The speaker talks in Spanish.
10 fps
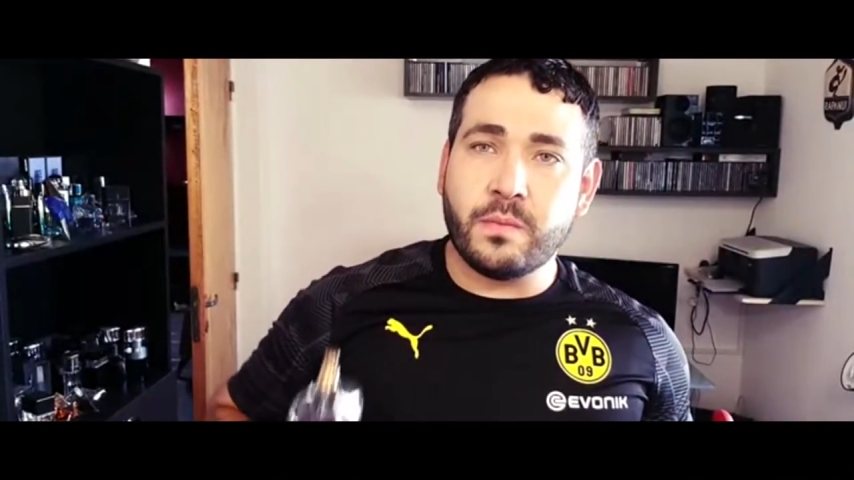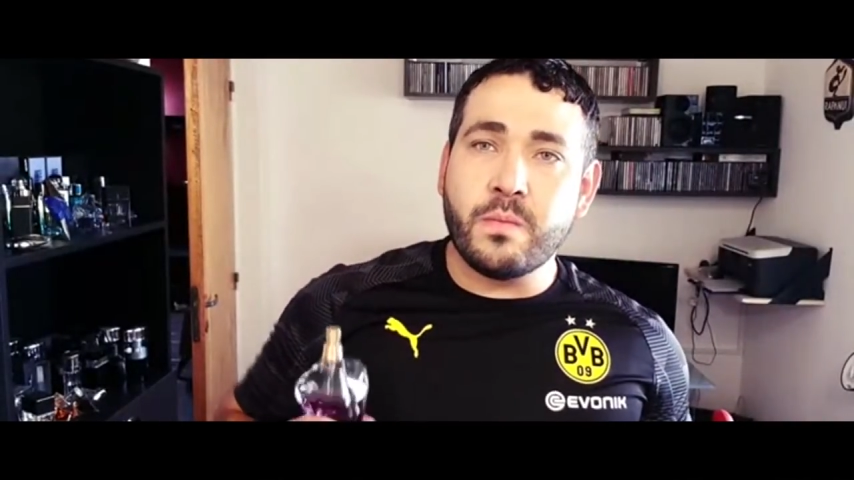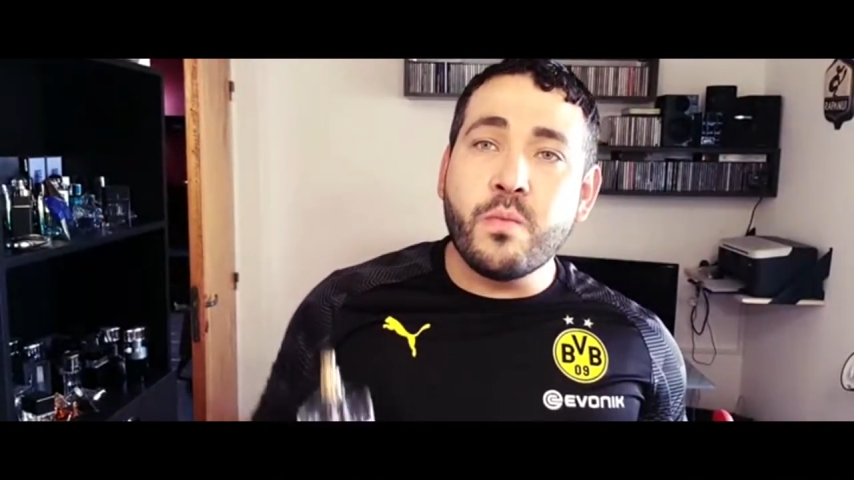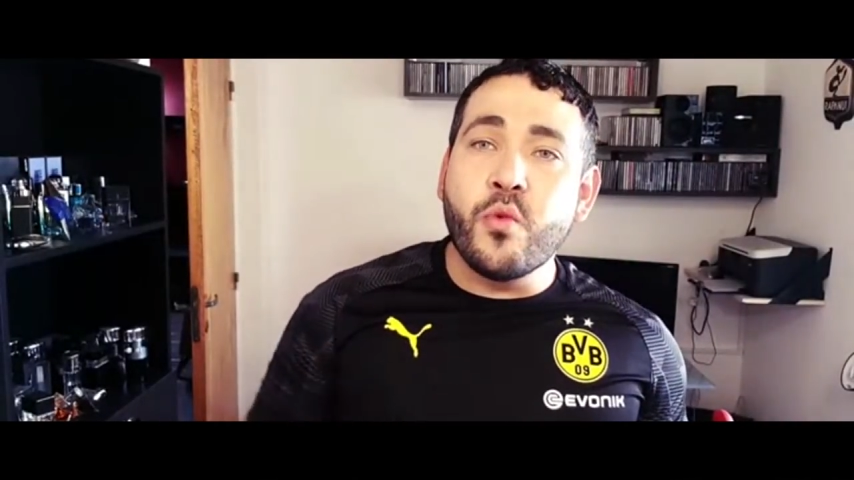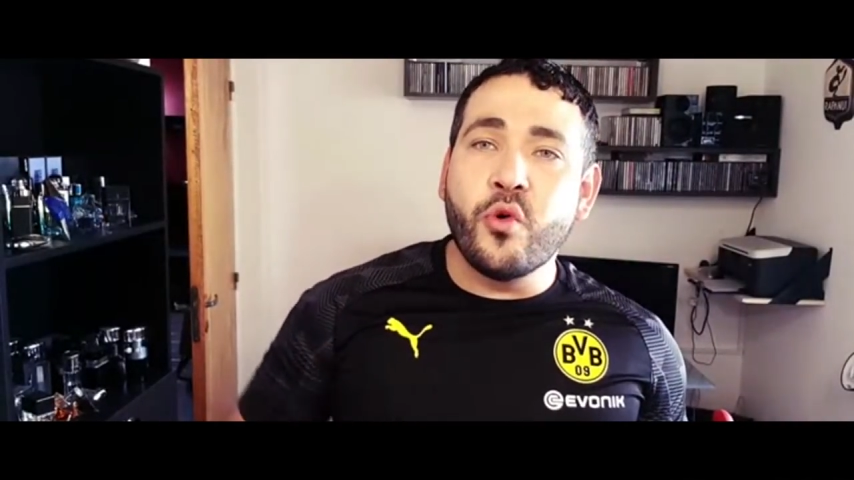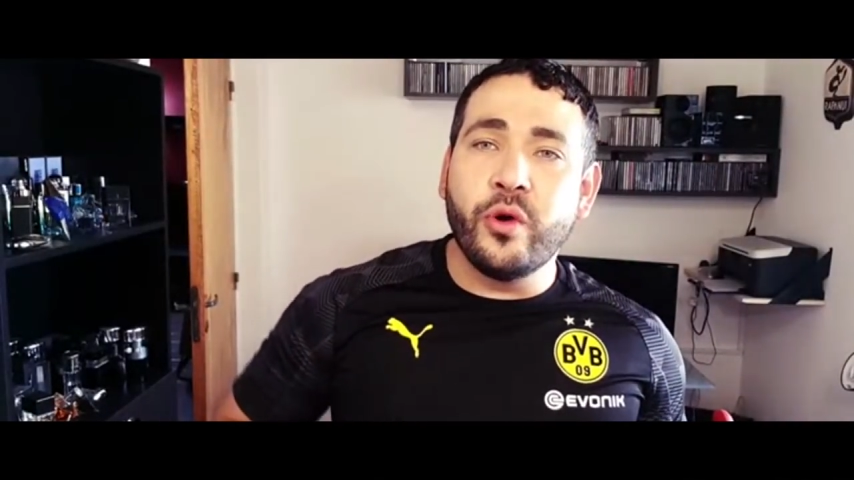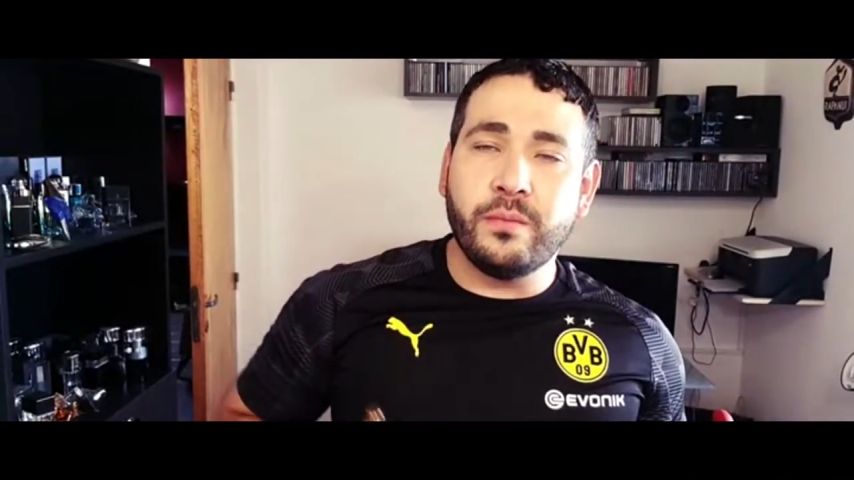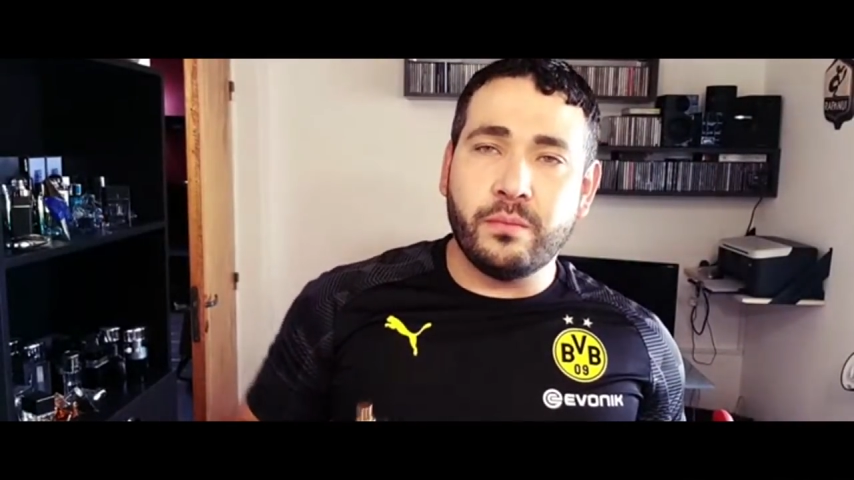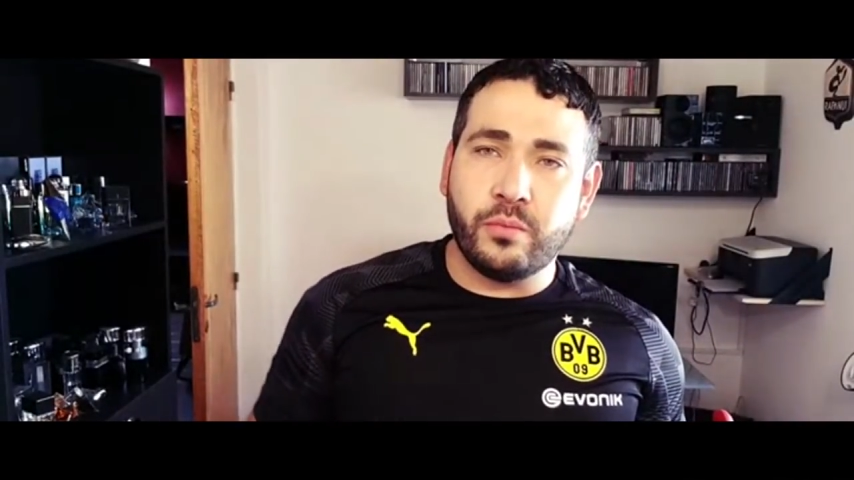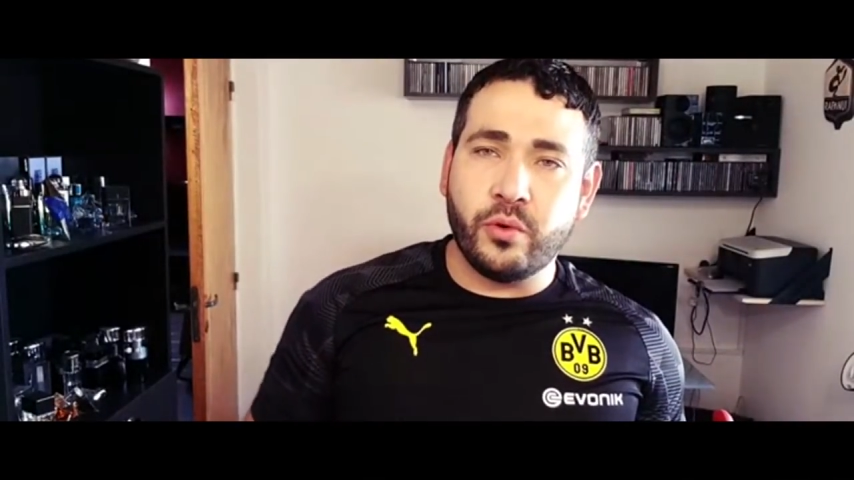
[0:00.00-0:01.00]
muy,
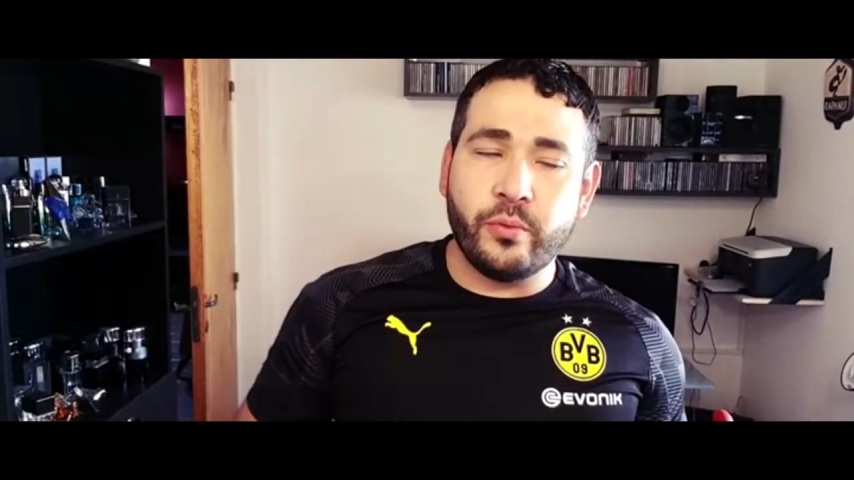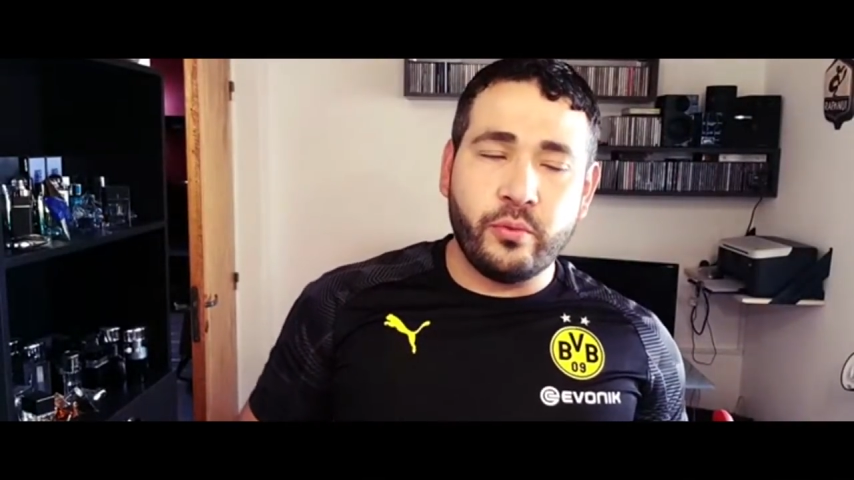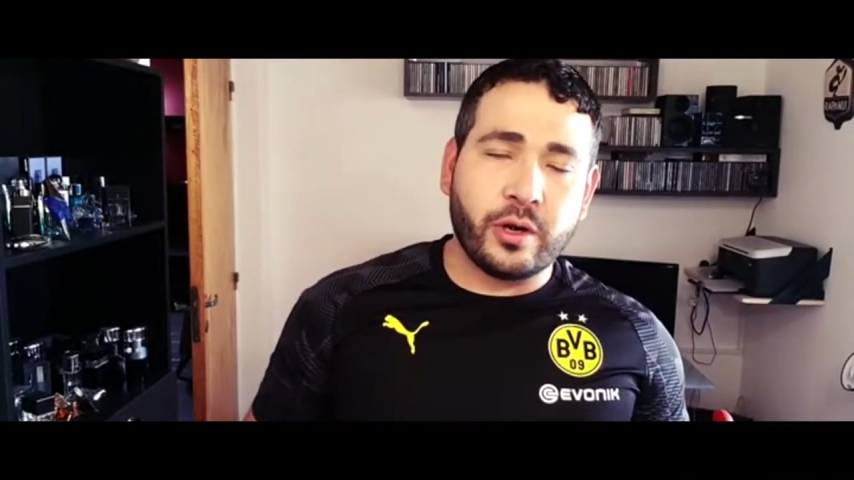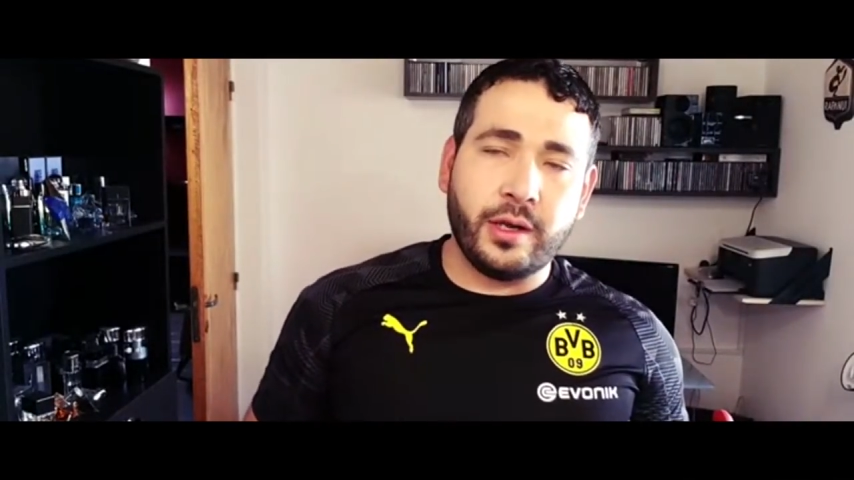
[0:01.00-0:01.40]
muy, muy